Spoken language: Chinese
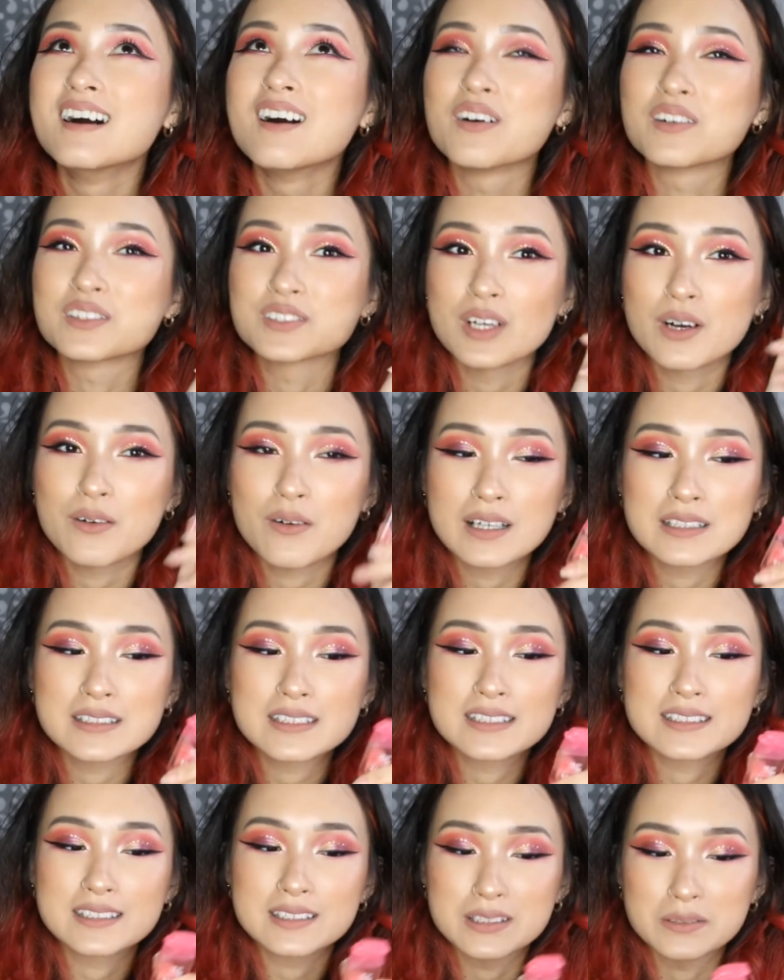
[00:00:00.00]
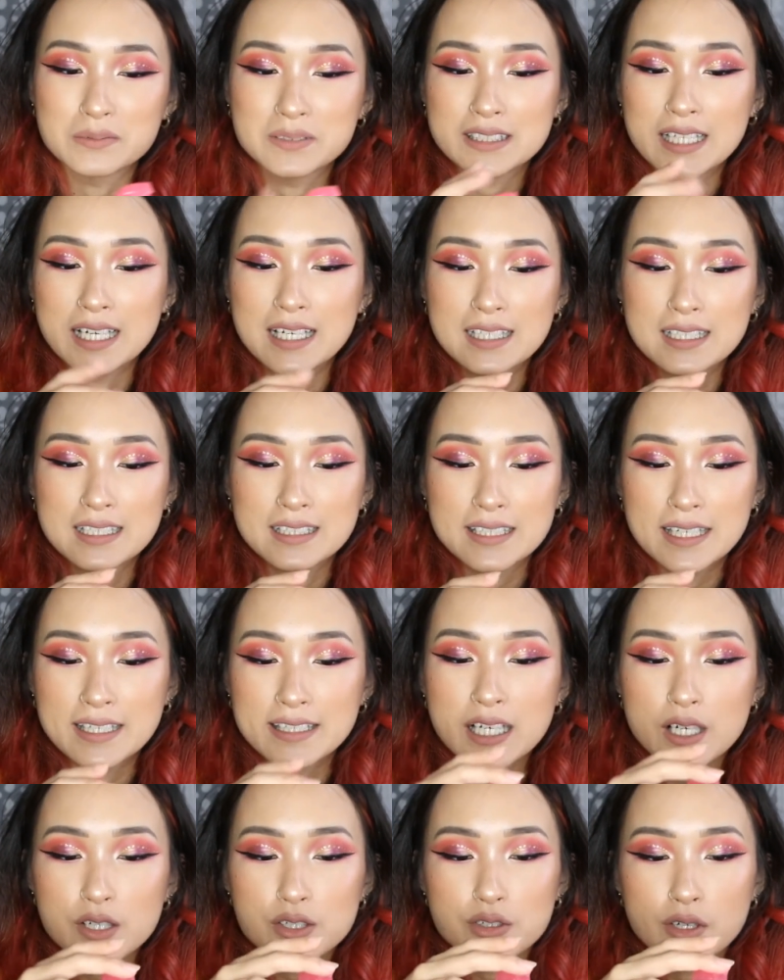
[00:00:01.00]
我居然忘记这怎么讲，眼
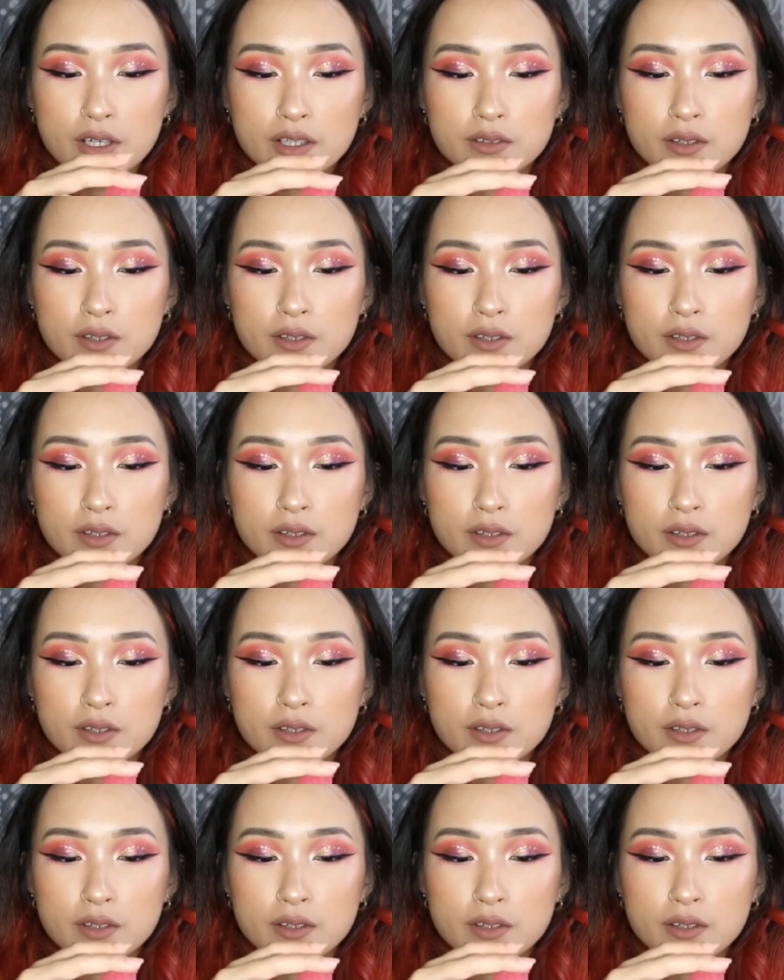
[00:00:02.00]
药水。